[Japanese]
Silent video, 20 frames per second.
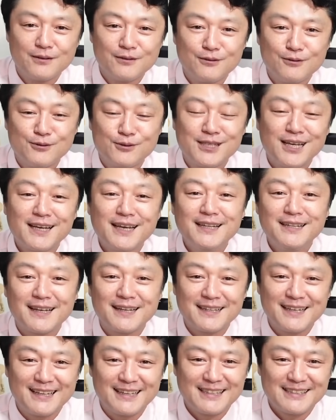ふざけん
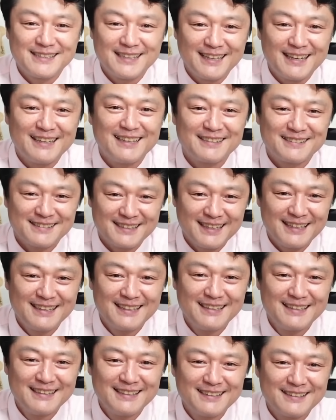なって話じゃないですか
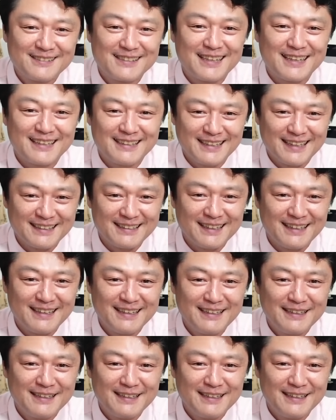ふざけんなって。